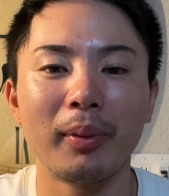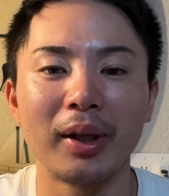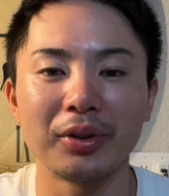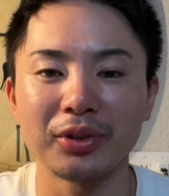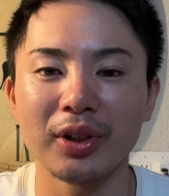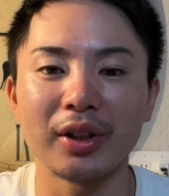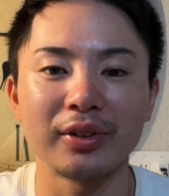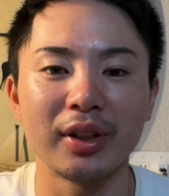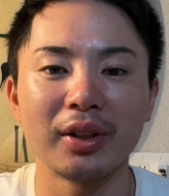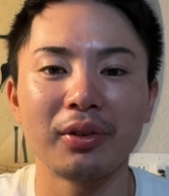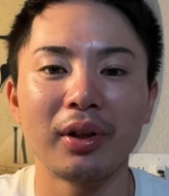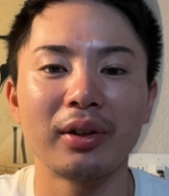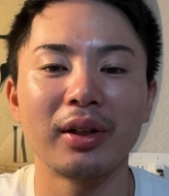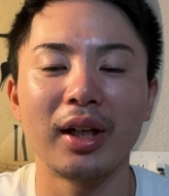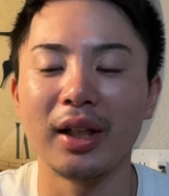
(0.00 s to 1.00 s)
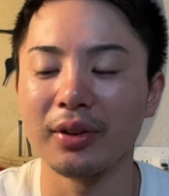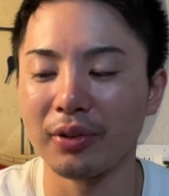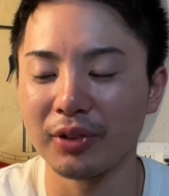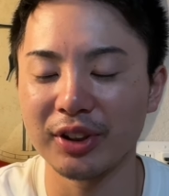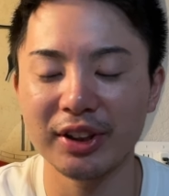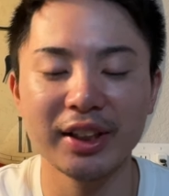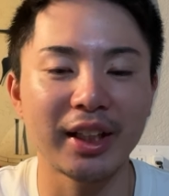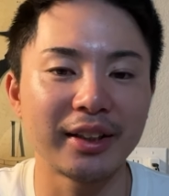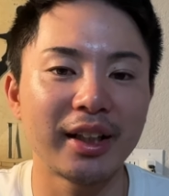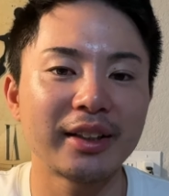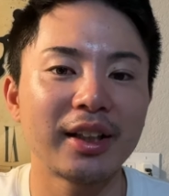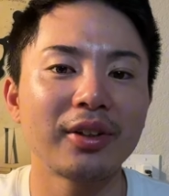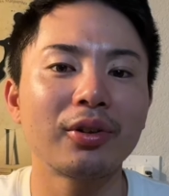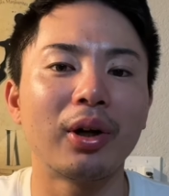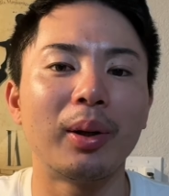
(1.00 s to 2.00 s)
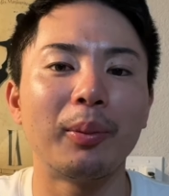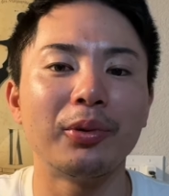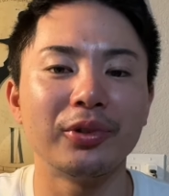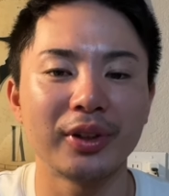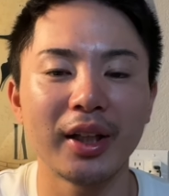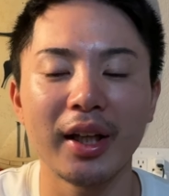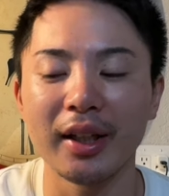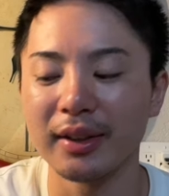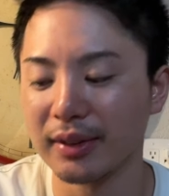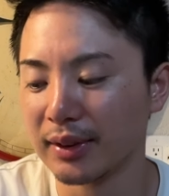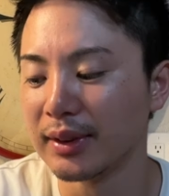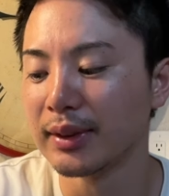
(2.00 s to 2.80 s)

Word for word: まあ、おそらくね、ドラあのしっかり練ってるとは思うんで、